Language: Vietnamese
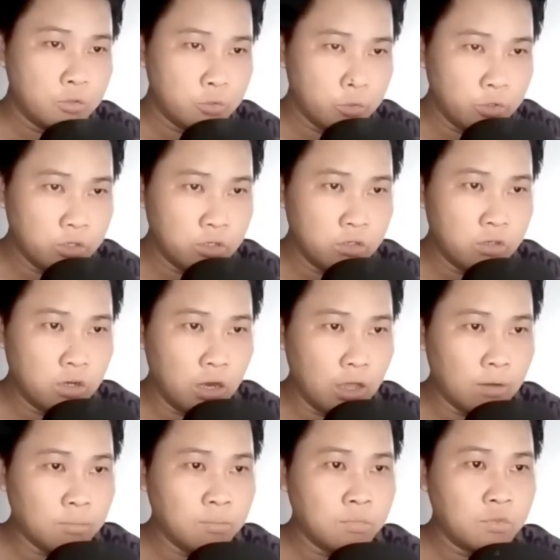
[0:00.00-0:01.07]
Chuyện ngươi
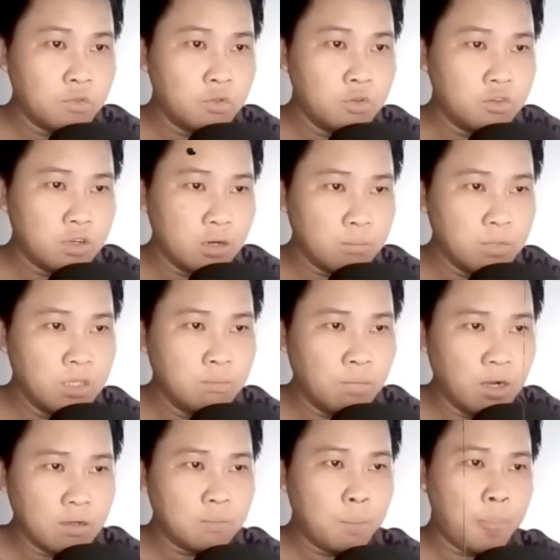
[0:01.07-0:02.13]
làm tuy rằng bí
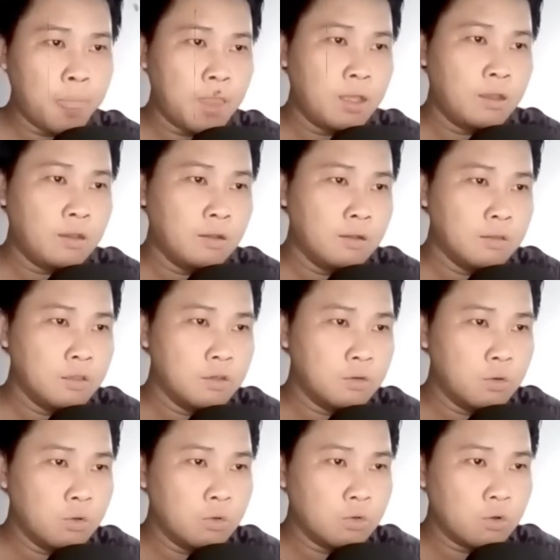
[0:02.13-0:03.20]
mật, nhưng
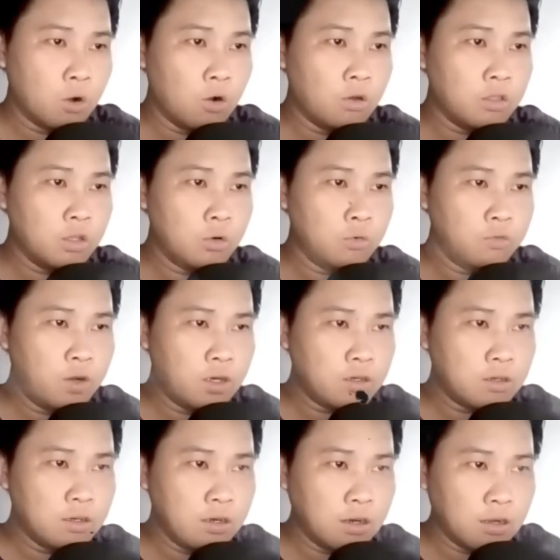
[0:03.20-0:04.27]
luôn có dấu
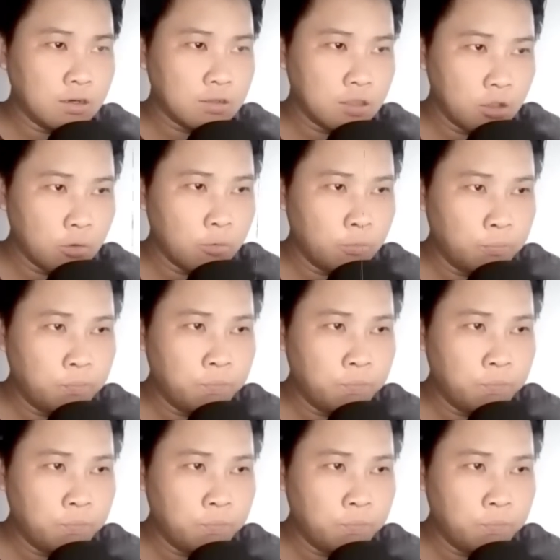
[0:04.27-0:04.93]
vết để lần theo.